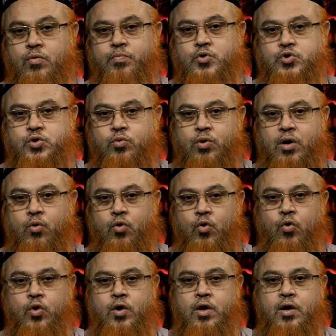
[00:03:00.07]
প্রশ্ন করা হলো
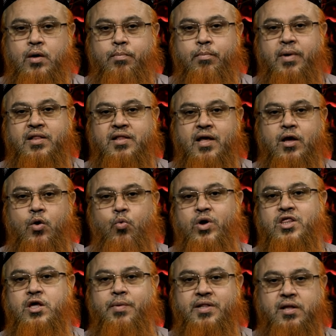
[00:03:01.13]
মাতা
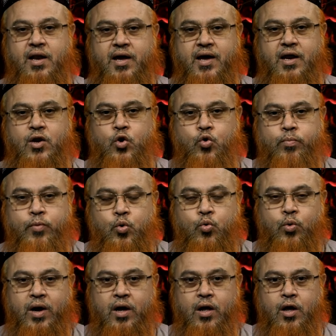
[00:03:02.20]
ওয়াজাবাত লাকা
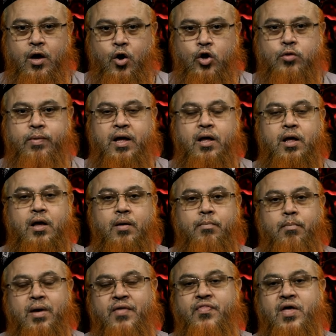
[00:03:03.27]
নবুয়া অথবা
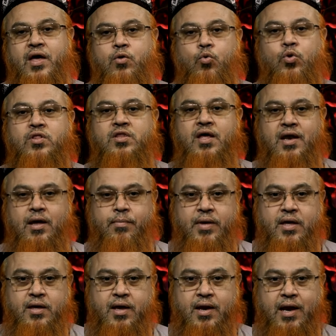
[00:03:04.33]
মাতা কুন্তা
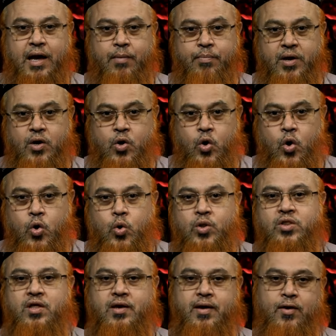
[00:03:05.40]
বিয়ান আপনি কখন
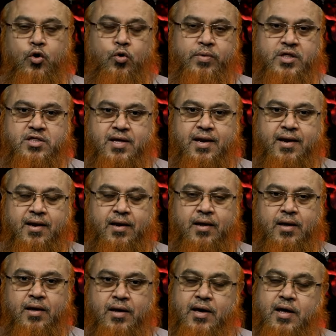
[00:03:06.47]
থেকে নবী ছিলেন
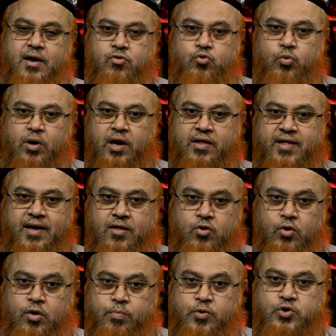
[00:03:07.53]
ইয়া রাসুল্লাহ তাকে
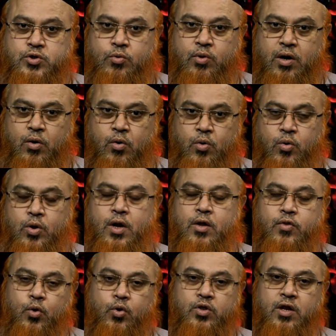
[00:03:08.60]
যখন প্রশ্ন করা হলো
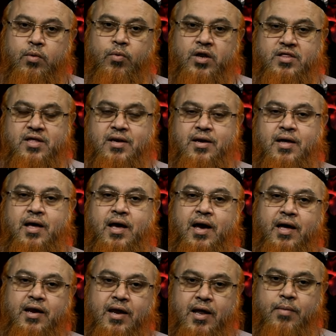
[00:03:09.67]
তখন তিনি বলেছেন
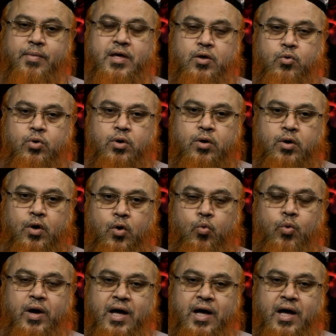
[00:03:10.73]
আনা নাবিউন ওয়া